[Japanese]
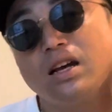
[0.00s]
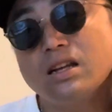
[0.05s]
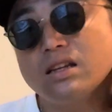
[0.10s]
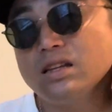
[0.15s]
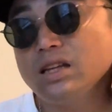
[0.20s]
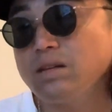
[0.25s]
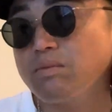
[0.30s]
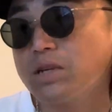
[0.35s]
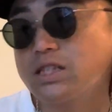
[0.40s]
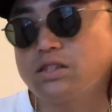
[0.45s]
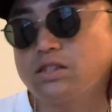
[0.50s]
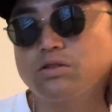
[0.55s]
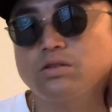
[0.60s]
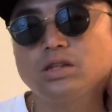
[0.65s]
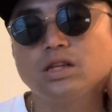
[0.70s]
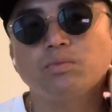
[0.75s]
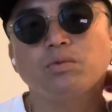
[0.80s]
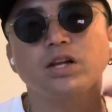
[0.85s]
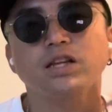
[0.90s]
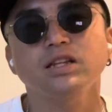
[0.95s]
で、まあ、作っ
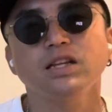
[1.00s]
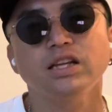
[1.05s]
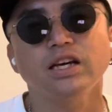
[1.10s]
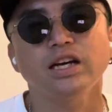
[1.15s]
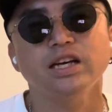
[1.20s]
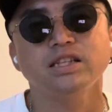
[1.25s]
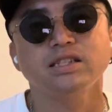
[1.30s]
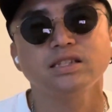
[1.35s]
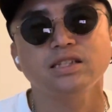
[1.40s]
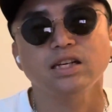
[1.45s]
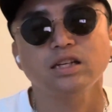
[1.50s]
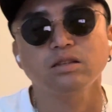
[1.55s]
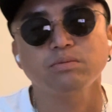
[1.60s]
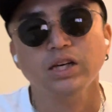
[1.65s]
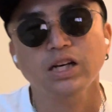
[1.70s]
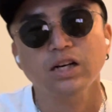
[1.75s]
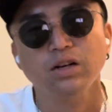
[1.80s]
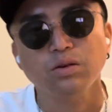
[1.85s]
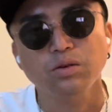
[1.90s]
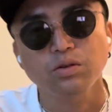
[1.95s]
てもらった第1作目
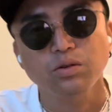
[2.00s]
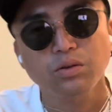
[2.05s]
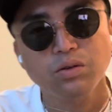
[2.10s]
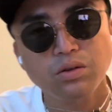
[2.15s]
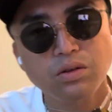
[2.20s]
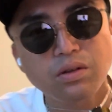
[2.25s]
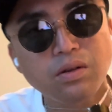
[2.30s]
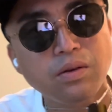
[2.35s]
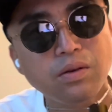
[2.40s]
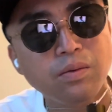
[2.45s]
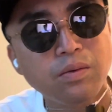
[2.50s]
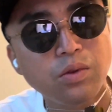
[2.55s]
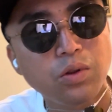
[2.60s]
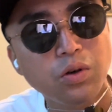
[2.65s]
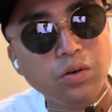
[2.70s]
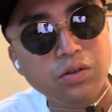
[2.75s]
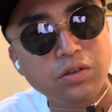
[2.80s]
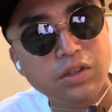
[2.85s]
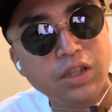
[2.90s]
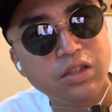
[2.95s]
がこの
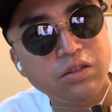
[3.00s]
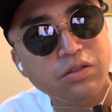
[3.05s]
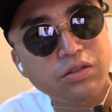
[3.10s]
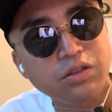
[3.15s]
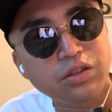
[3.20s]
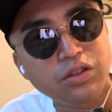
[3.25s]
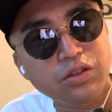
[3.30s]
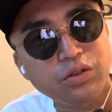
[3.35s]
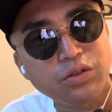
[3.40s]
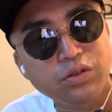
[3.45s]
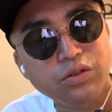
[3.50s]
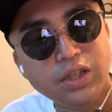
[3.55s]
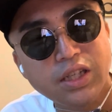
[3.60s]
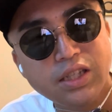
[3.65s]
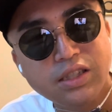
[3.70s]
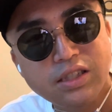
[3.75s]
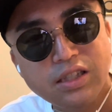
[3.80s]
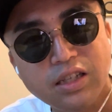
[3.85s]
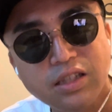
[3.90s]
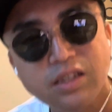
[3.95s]
ドッグタグっていうや
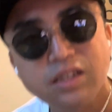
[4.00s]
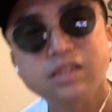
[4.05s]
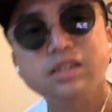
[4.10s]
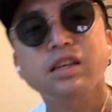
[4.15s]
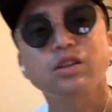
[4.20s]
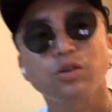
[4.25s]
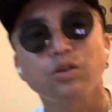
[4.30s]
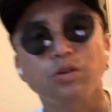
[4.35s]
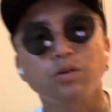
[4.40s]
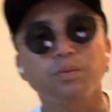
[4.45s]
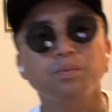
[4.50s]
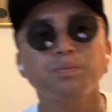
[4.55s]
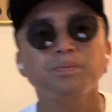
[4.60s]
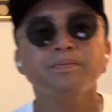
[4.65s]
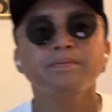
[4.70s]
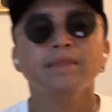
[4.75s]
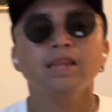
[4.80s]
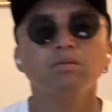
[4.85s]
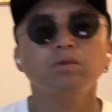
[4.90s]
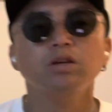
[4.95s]
つなんですけど、
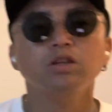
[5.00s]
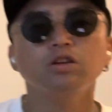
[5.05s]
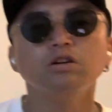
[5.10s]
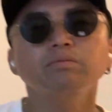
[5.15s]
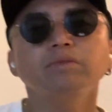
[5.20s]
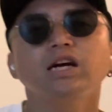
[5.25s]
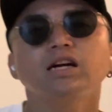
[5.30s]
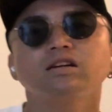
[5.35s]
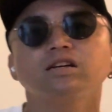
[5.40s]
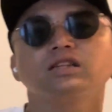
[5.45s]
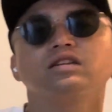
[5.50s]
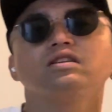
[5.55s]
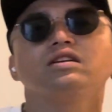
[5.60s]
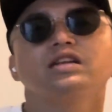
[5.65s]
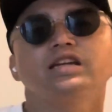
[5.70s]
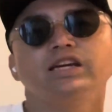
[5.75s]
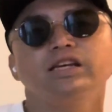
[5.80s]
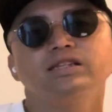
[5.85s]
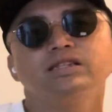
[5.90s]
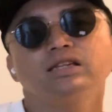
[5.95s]
まあ、興味ある方は
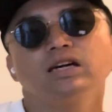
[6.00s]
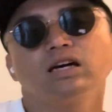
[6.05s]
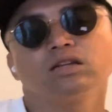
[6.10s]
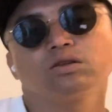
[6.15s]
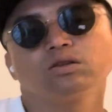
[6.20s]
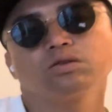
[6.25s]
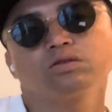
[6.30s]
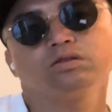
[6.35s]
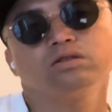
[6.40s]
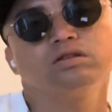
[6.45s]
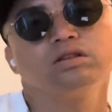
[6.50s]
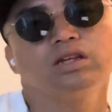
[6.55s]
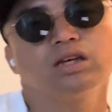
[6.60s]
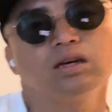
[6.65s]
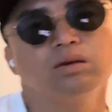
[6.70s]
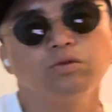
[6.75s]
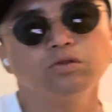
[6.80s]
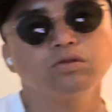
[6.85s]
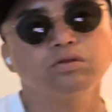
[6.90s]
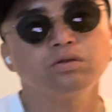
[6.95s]
ねインスタ貼っとくんで
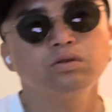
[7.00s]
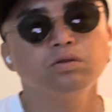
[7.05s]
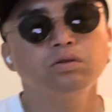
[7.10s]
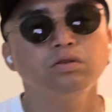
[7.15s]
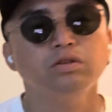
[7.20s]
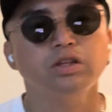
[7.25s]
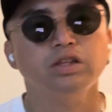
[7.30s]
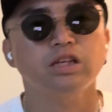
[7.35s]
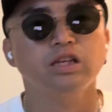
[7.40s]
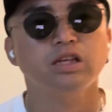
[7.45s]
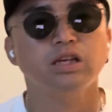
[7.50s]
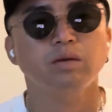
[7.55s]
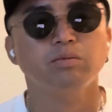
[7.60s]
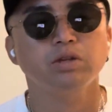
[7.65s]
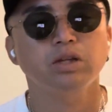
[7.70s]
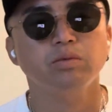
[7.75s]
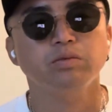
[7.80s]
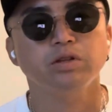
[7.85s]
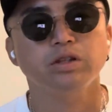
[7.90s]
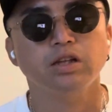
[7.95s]
僕の方に DM
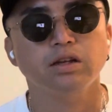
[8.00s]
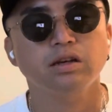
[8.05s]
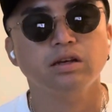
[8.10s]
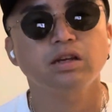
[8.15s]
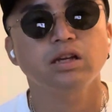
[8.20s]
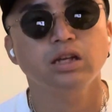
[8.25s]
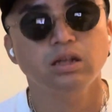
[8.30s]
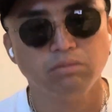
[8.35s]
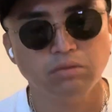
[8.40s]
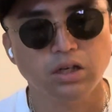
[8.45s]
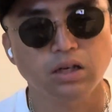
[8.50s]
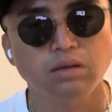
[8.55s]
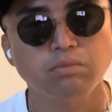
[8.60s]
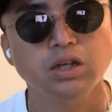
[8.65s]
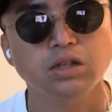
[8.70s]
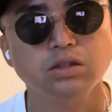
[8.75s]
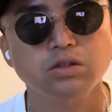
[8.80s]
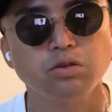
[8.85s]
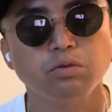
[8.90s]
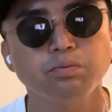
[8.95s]
でもいただければ、
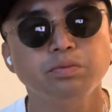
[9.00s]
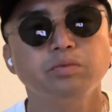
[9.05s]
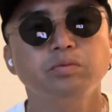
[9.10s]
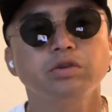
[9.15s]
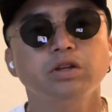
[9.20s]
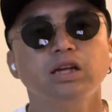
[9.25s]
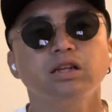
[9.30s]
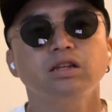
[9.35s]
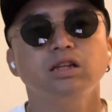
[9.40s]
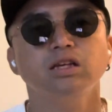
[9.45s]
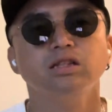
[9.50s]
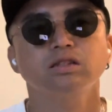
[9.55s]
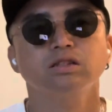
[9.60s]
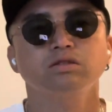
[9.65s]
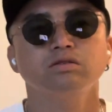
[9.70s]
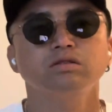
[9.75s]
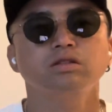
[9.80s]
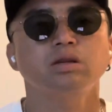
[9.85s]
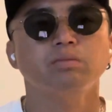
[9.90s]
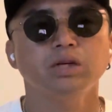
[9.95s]
まあ、ショップもだんだん
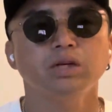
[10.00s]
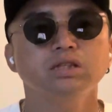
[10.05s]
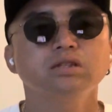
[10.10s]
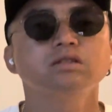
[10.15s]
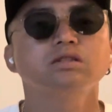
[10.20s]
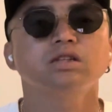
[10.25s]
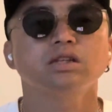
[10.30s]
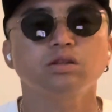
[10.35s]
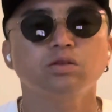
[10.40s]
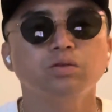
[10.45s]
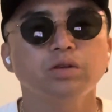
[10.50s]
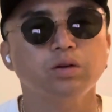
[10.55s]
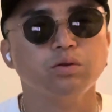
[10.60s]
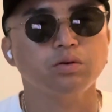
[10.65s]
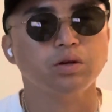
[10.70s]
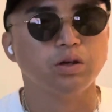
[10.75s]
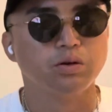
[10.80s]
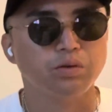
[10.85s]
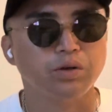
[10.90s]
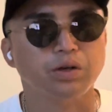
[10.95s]
作ってますんでこねこ
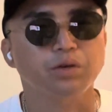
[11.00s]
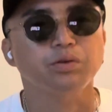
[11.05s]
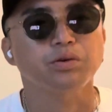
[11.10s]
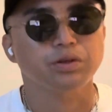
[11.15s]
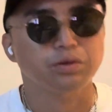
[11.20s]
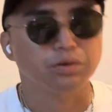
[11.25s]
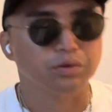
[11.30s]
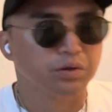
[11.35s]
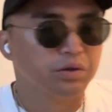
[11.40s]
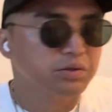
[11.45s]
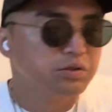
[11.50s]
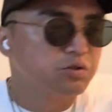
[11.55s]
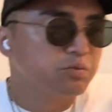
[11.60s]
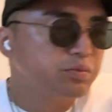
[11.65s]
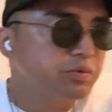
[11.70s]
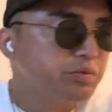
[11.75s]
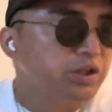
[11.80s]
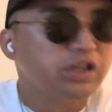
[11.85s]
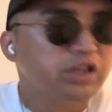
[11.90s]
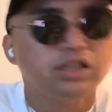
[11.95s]
ねこねこねとショップ
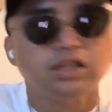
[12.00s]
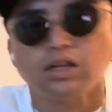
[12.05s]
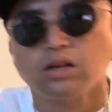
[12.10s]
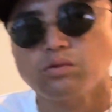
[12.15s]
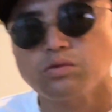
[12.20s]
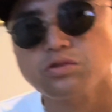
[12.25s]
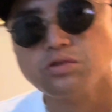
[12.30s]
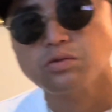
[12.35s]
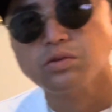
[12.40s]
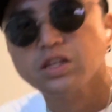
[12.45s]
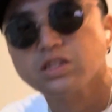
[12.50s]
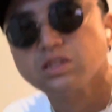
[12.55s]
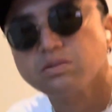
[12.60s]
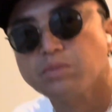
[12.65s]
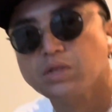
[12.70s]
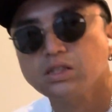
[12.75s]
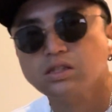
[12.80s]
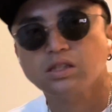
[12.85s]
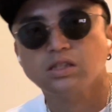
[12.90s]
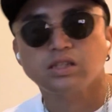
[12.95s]
もできたらご紹介し
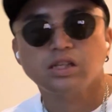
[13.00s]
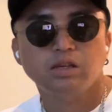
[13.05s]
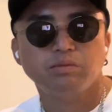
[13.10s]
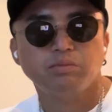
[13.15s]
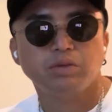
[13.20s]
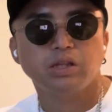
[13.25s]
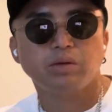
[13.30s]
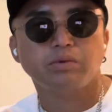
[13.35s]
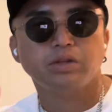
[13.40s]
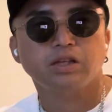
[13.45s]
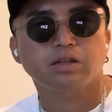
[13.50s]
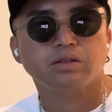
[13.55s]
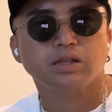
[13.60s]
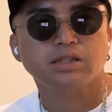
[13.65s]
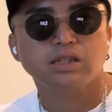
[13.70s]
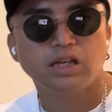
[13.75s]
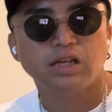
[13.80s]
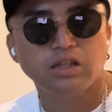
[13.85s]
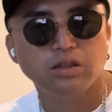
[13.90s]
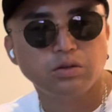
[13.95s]
ますんでぜひ見てみてくだ
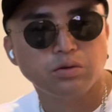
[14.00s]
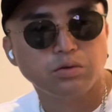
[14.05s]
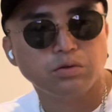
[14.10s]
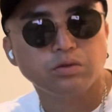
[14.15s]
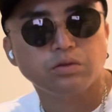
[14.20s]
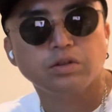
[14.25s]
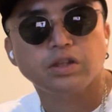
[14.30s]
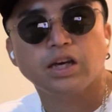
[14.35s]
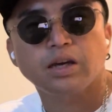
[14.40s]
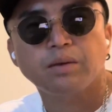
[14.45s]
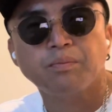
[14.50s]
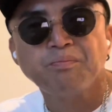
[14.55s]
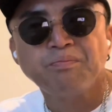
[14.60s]
さいということで